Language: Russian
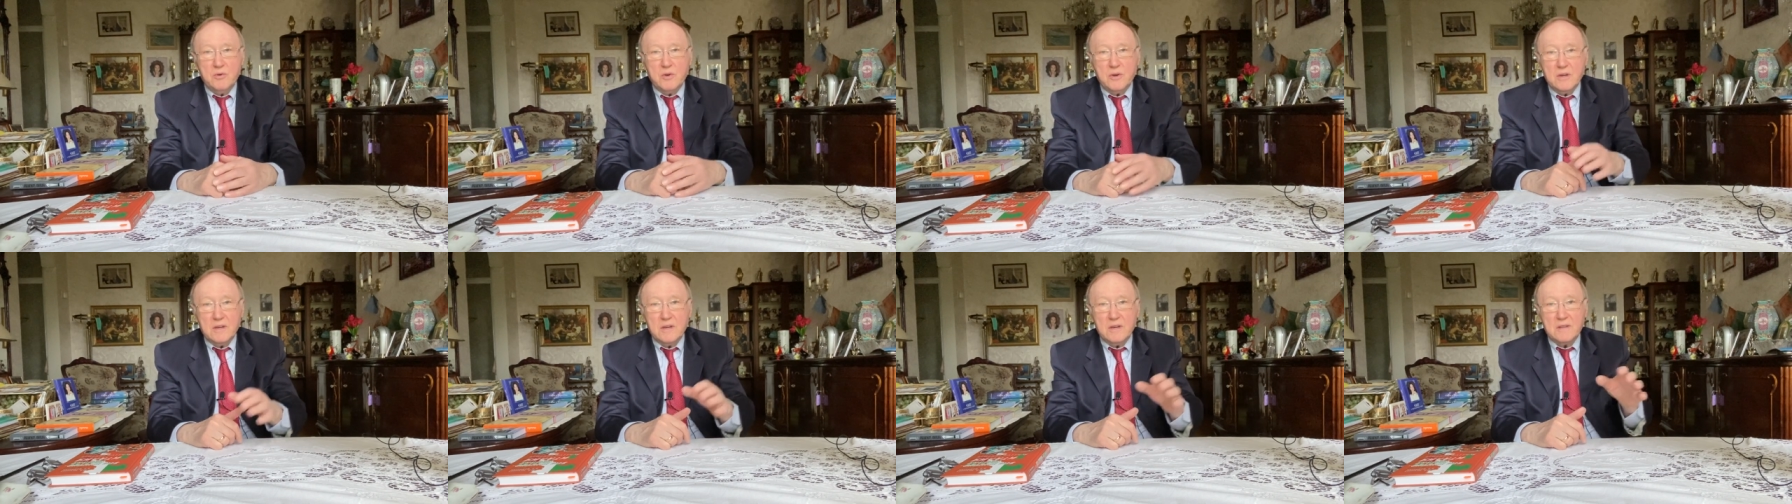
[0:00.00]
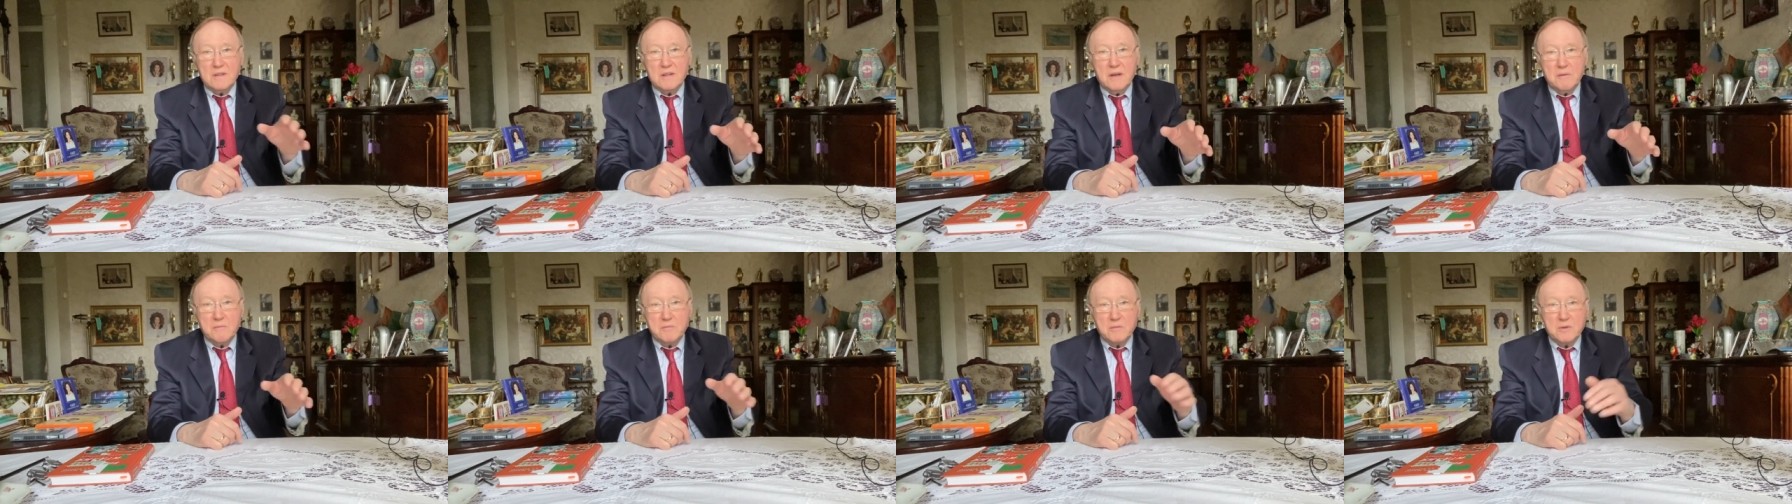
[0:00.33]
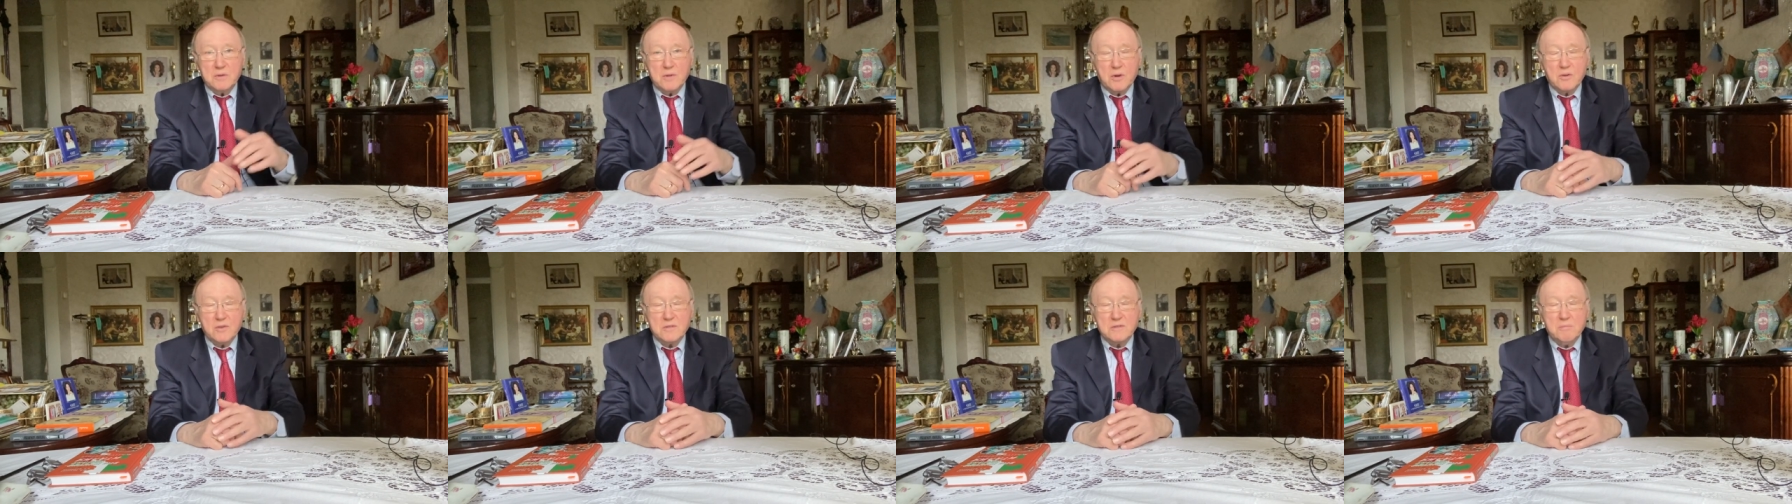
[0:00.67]
и там вот
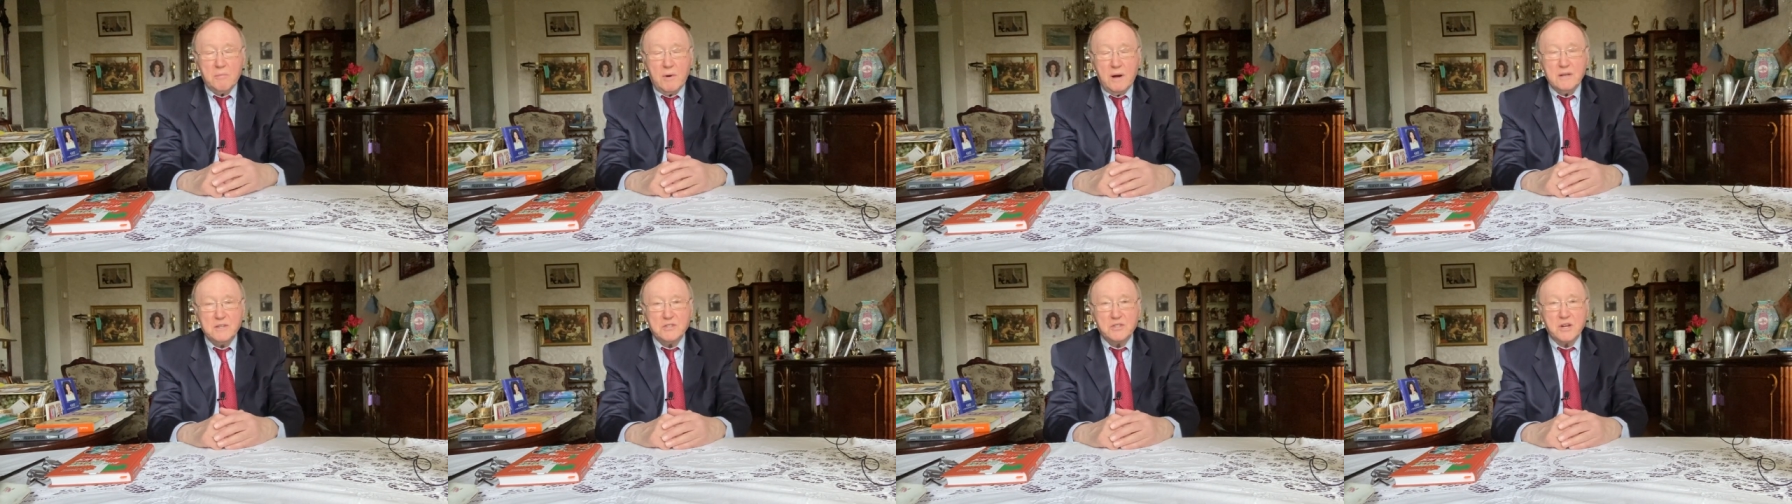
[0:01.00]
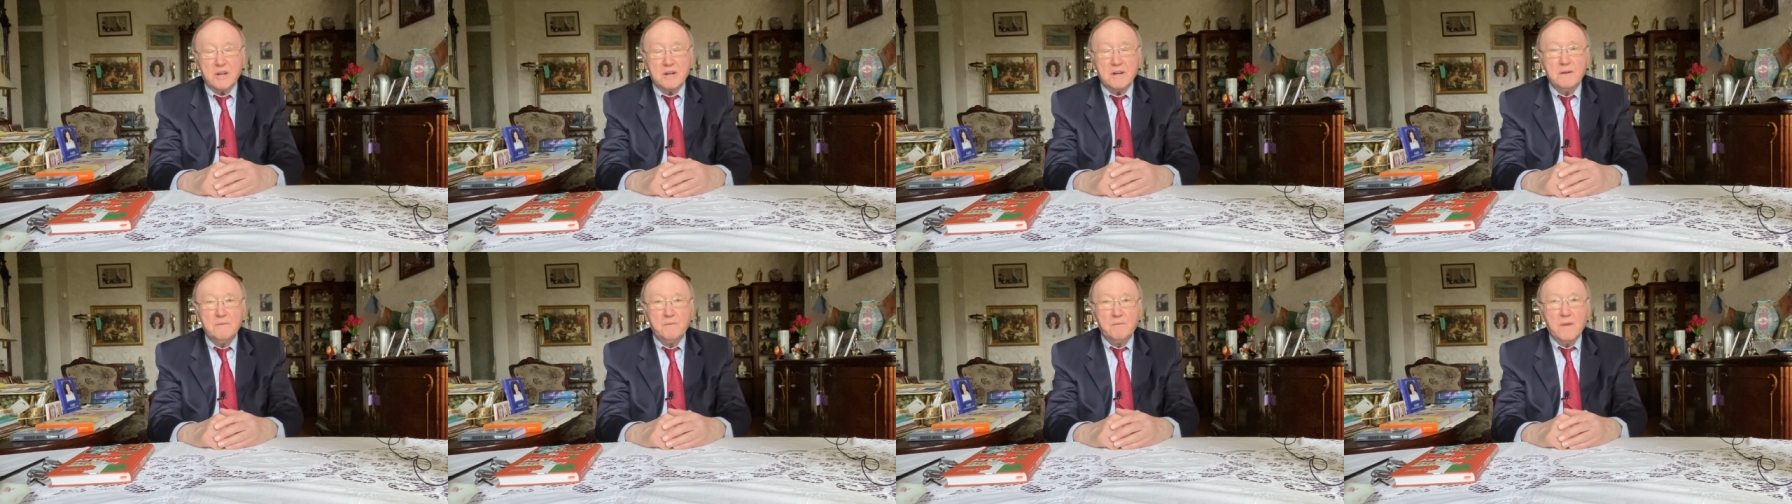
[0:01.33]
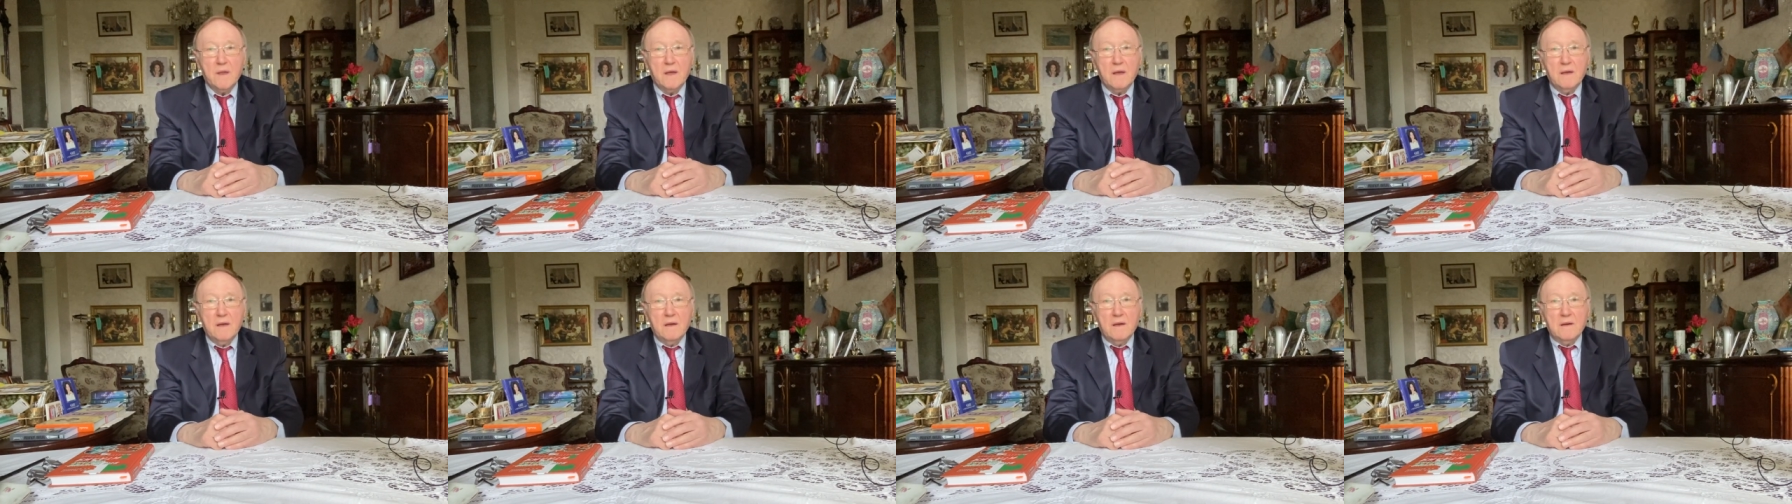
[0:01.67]
рос мальчик
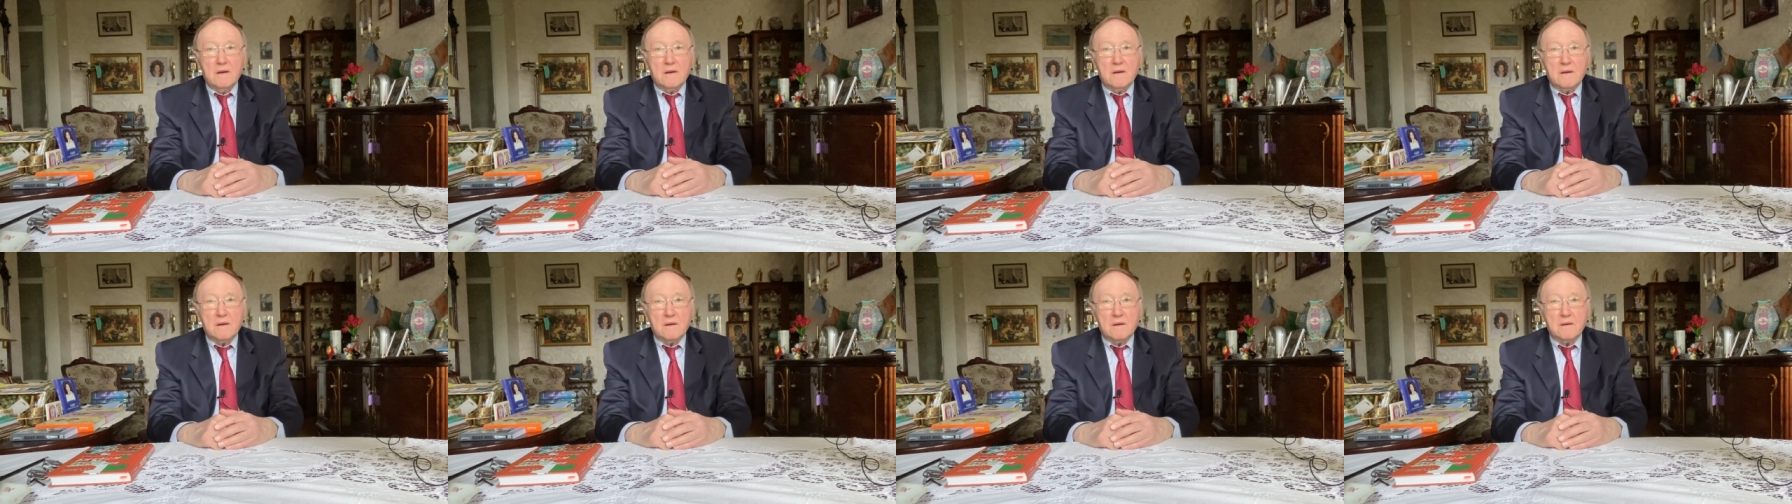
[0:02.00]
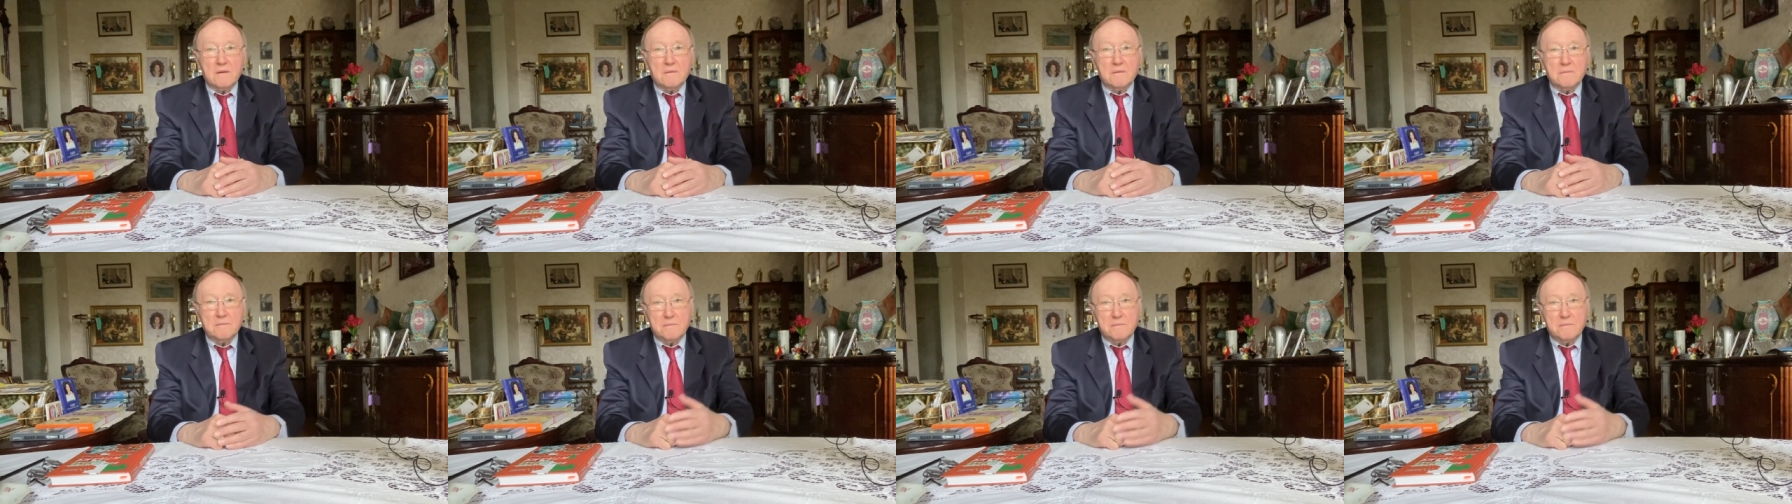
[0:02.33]
э,